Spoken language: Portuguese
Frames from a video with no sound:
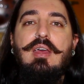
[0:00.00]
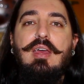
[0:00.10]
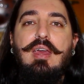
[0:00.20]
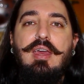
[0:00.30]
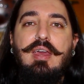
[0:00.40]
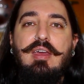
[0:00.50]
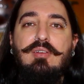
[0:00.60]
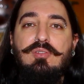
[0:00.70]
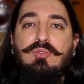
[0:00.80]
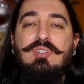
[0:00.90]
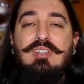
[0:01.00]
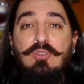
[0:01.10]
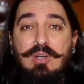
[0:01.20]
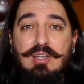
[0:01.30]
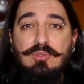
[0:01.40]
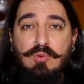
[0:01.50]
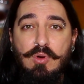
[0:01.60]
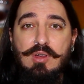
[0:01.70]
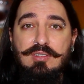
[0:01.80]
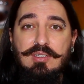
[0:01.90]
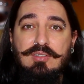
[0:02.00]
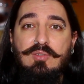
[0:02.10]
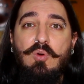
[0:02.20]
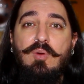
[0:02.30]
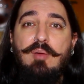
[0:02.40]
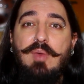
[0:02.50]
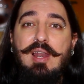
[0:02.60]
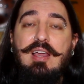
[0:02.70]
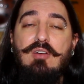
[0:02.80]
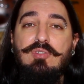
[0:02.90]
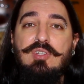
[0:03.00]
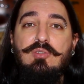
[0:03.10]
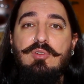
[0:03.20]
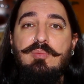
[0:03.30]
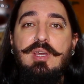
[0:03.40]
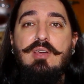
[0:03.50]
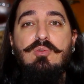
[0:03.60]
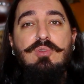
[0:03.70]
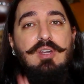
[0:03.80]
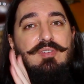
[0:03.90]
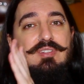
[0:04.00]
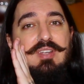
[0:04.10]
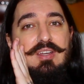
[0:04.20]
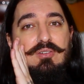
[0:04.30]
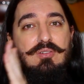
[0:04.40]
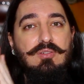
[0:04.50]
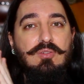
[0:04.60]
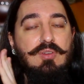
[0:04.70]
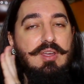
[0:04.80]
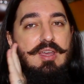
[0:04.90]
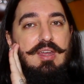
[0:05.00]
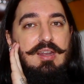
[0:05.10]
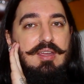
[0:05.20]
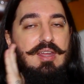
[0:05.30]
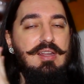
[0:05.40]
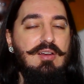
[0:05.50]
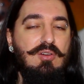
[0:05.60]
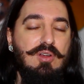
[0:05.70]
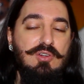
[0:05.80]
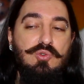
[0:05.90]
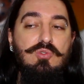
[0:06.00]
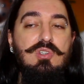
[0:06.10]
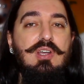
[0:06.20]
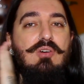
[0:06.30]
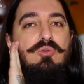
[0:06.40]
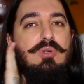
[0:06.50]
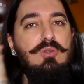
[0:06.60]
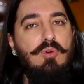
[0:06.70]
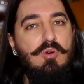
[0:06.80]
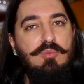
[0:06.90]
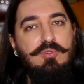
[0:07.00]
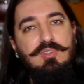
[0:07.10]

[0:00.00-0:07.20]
É, se você tem dor nas costas, é, é legal você dormir com o travesseiro que, é, ele ajuste a altura do ombro.